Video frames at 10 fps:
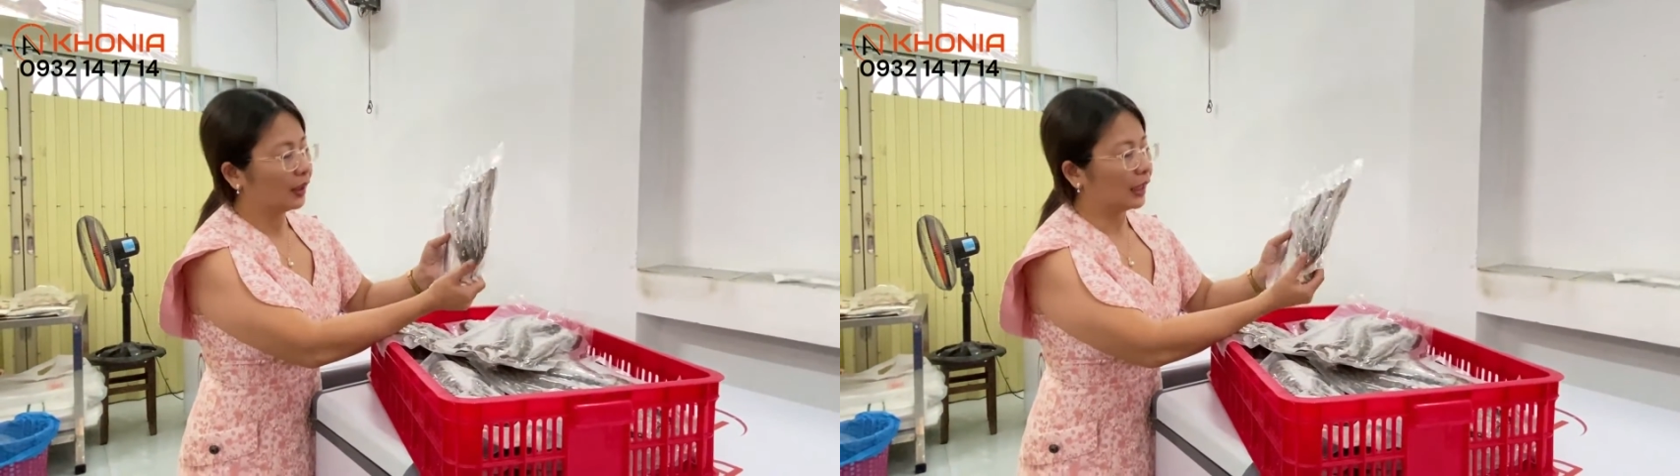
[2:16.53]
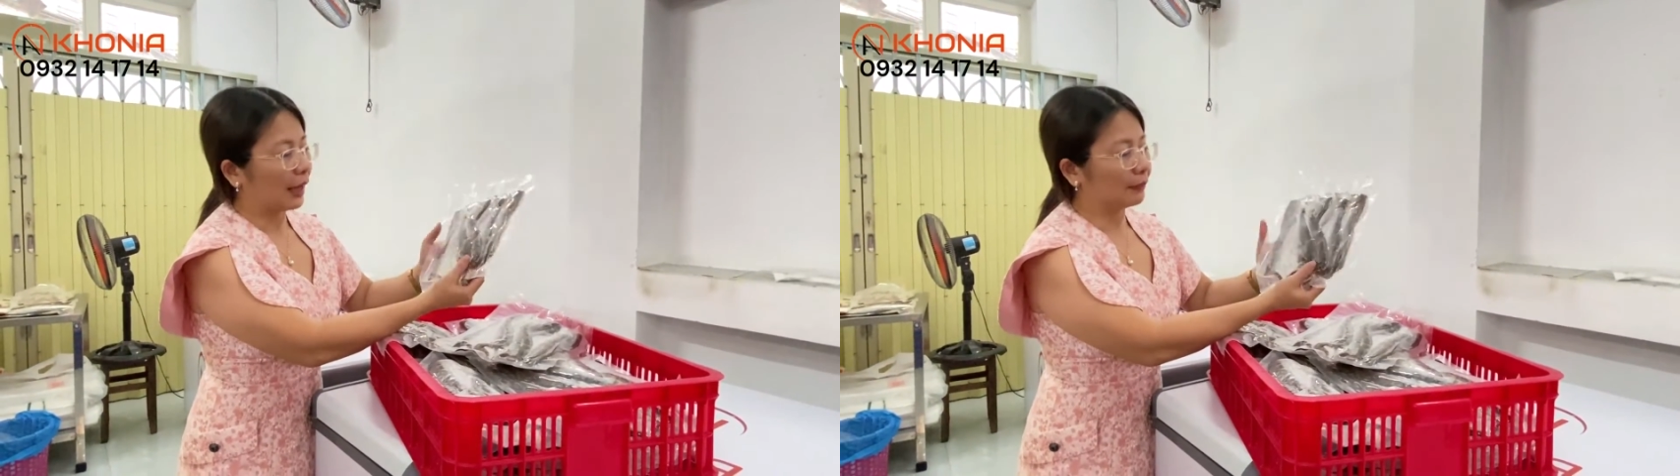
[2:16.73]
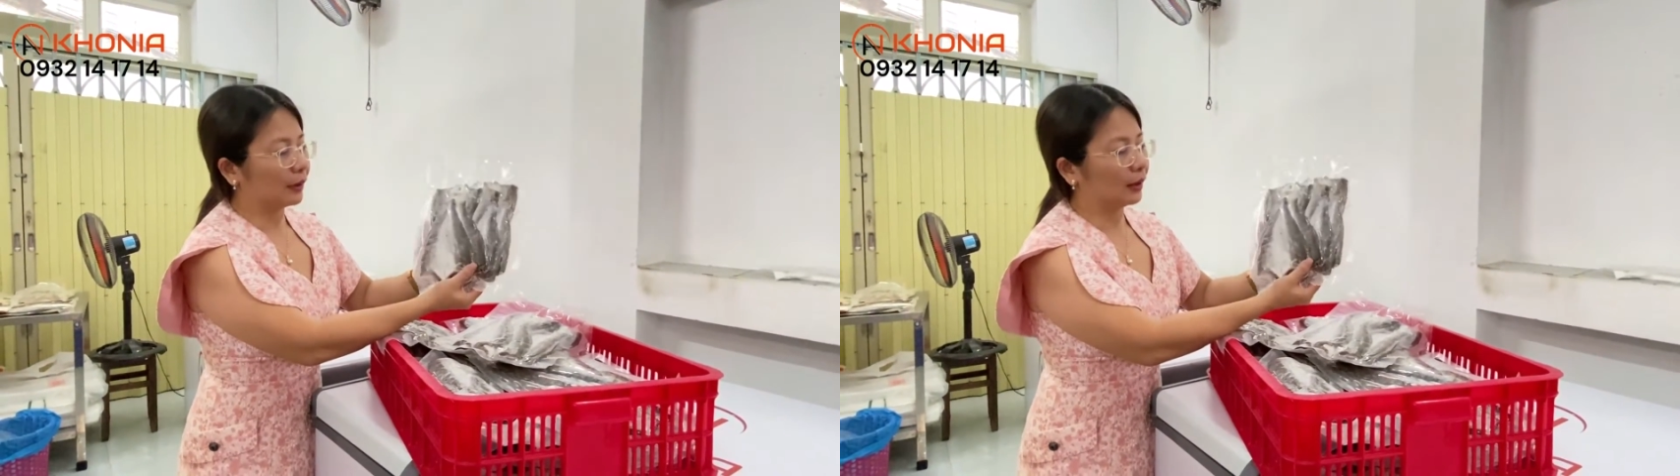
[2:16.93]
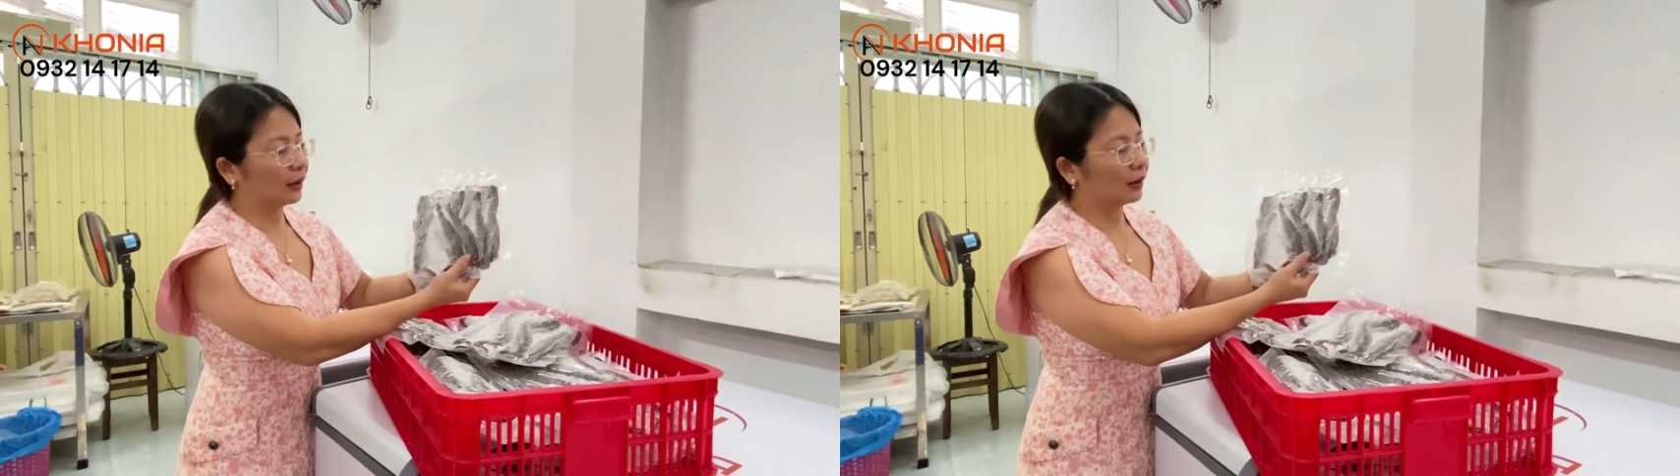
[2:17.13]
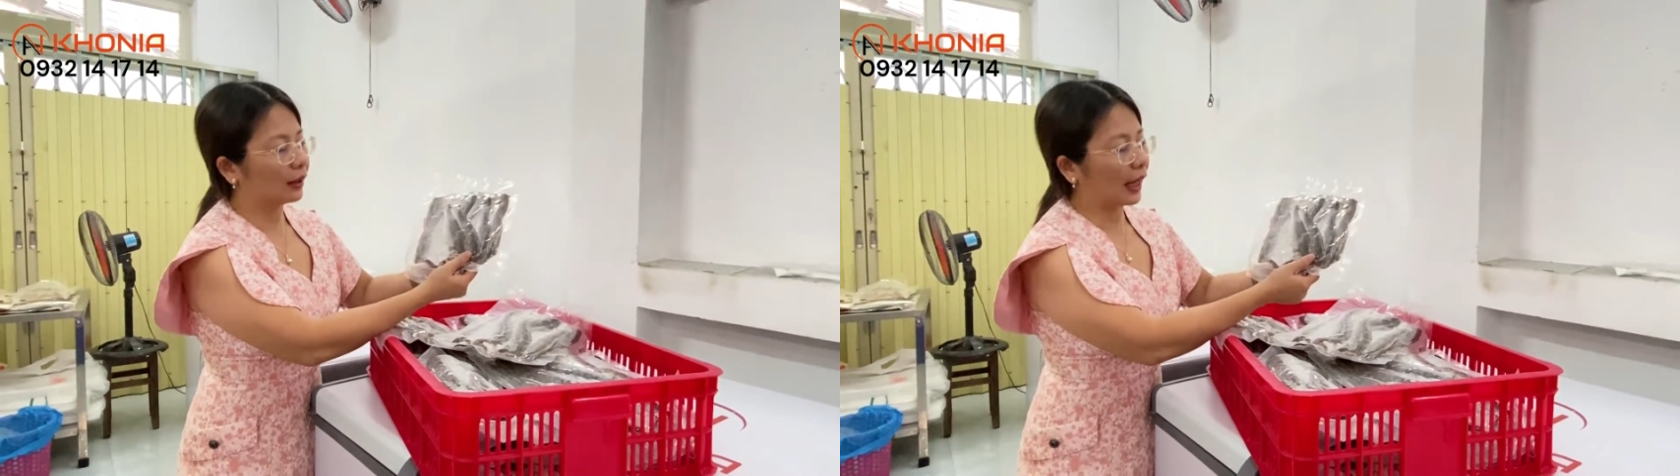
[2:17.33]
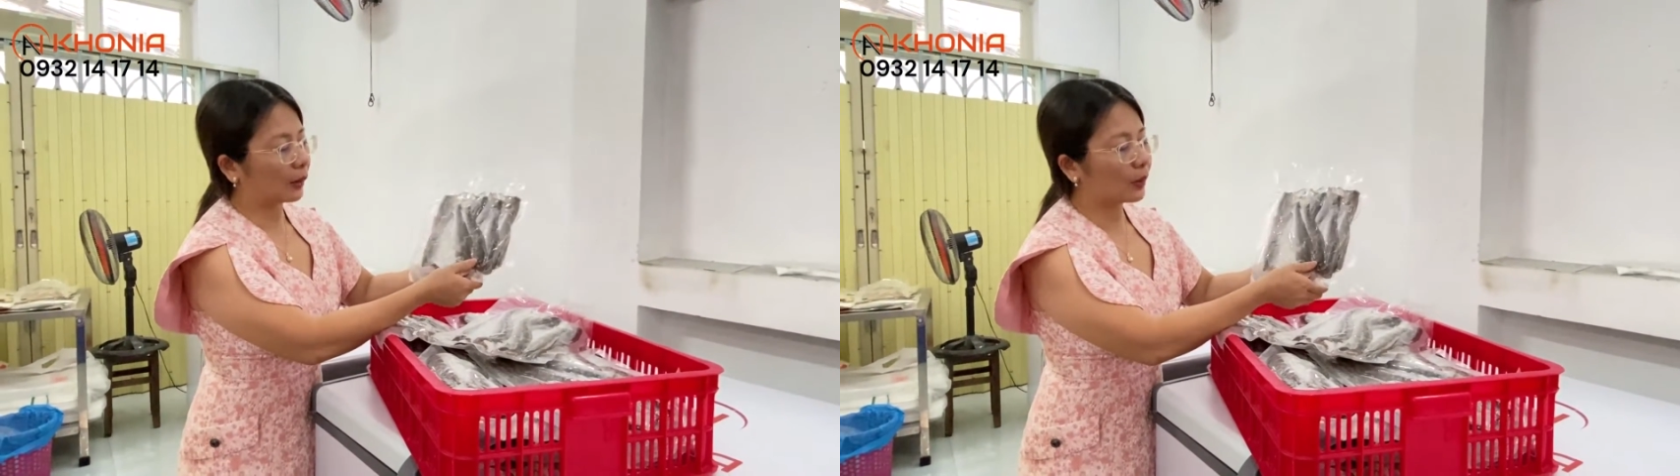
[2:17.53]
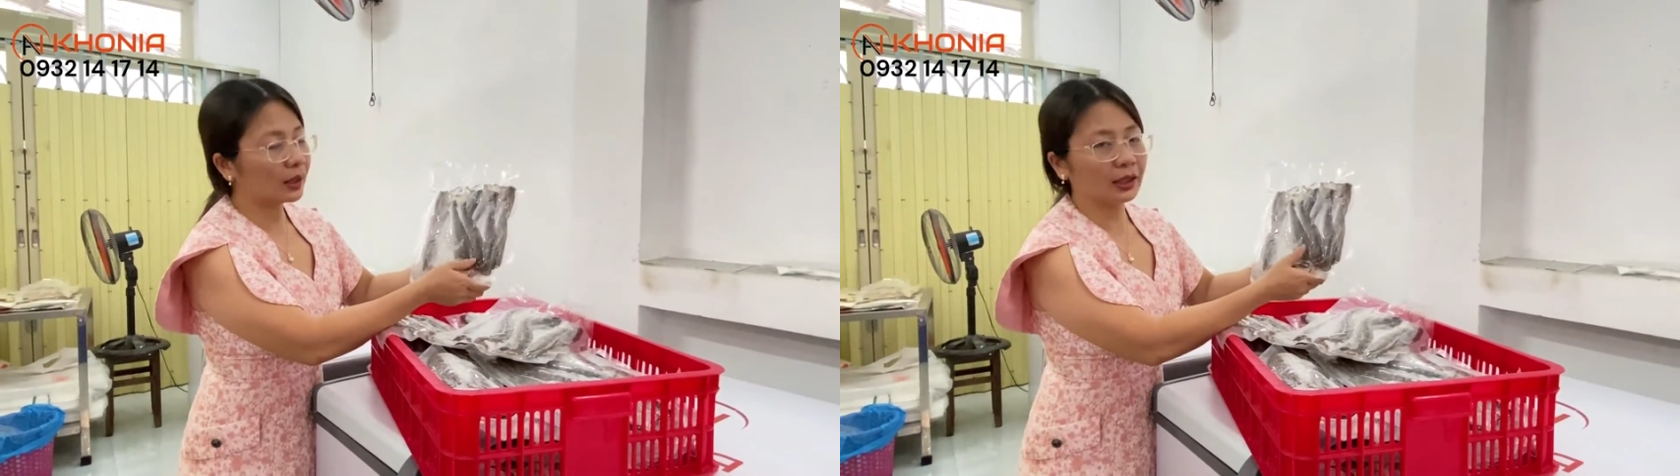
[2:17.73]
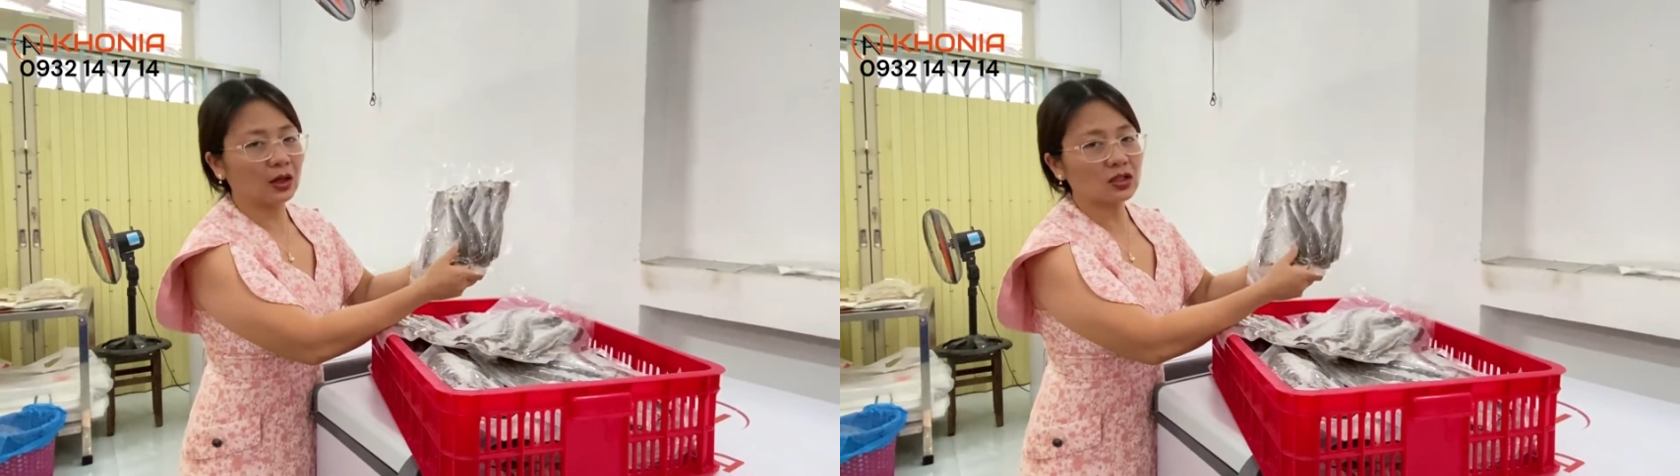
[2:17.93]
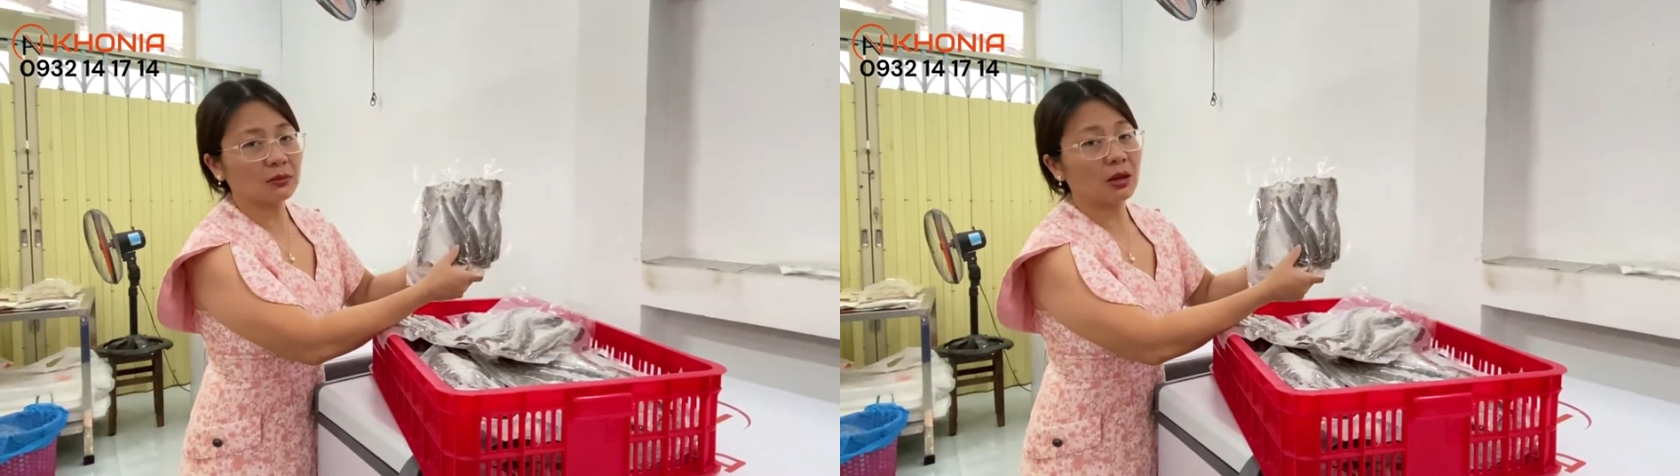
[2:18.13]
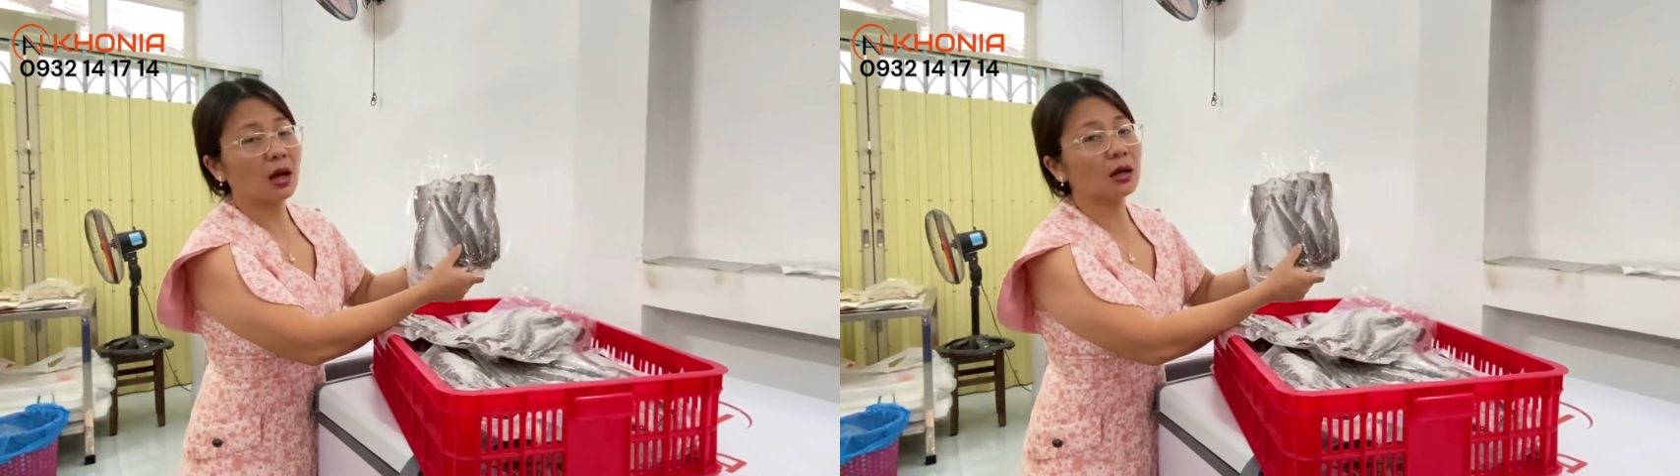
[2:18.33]
làm uh, lạc quá thì nó sẽ
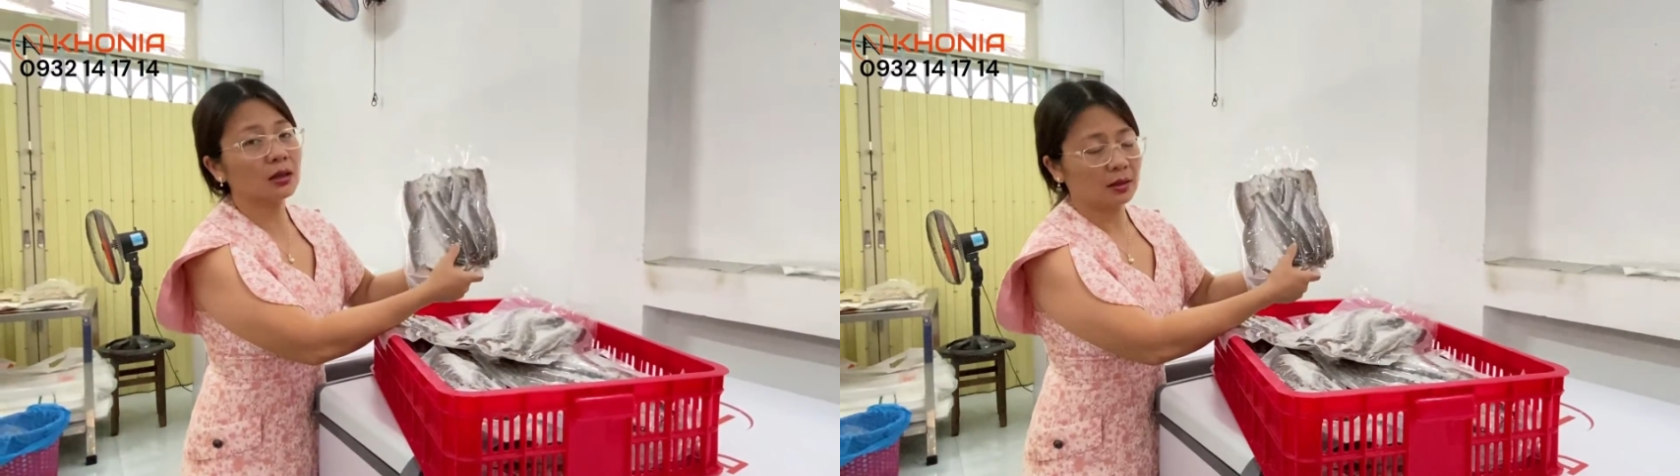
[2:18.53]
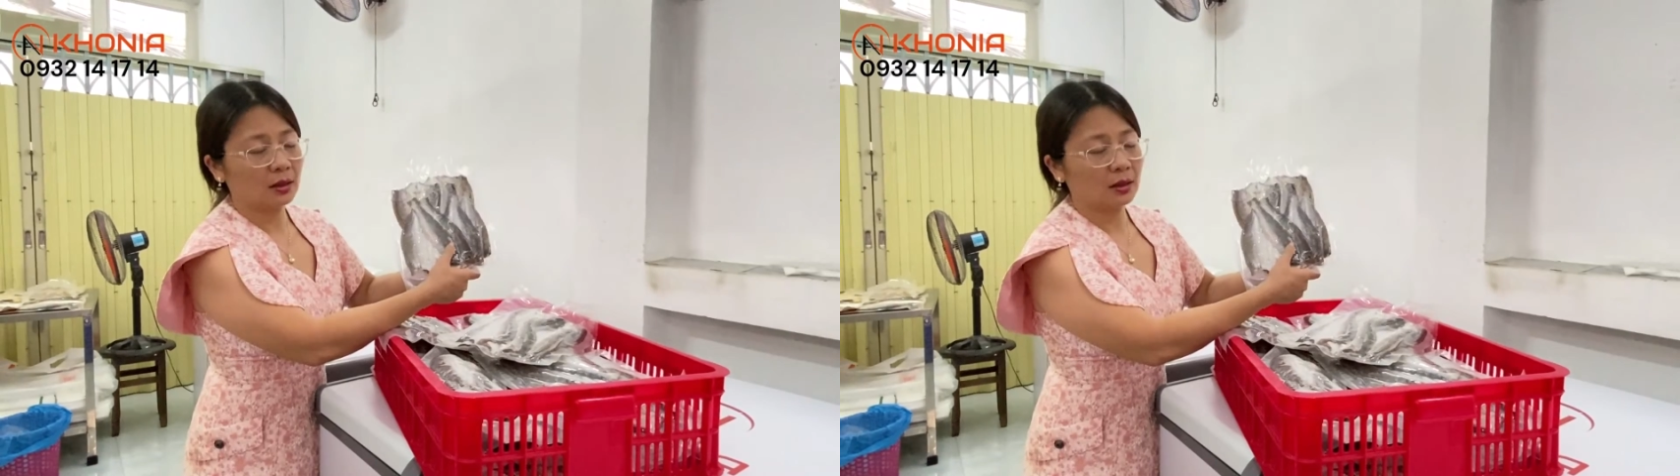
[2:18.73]
bị hư